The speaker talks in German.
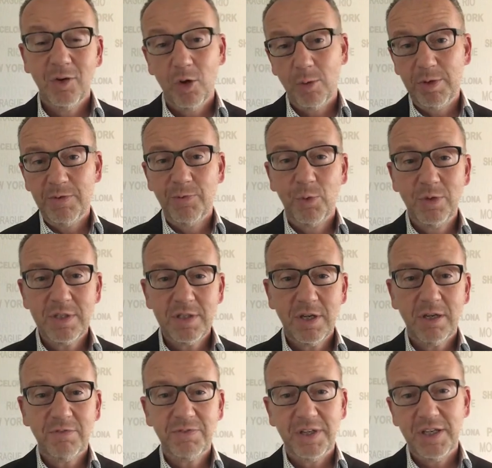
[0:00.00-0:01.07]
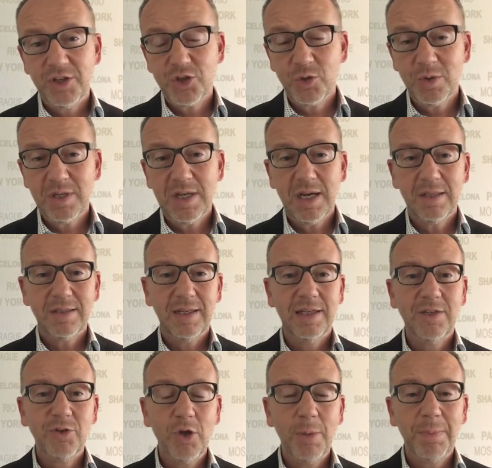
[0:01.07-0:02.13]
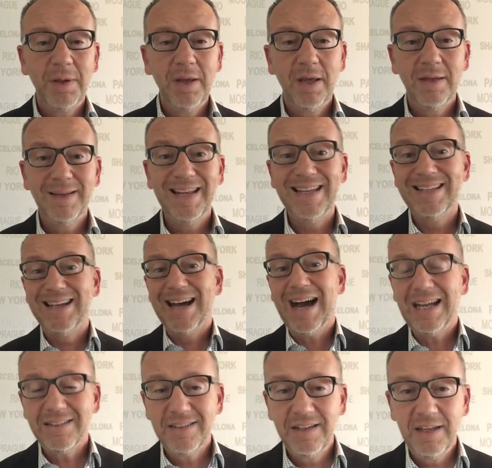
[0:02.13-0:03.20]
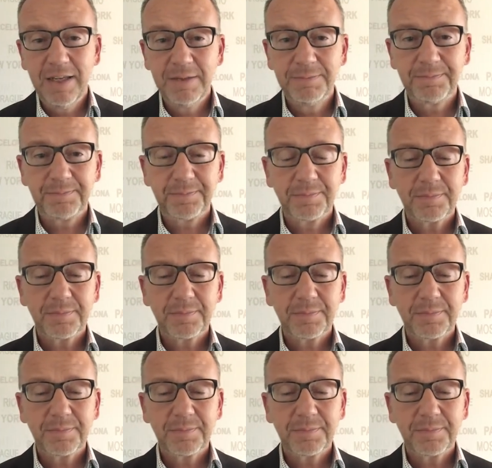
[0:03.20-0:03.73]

ob in Fohnsdorf, in Stuttgart, in Göppingen, in Ratingen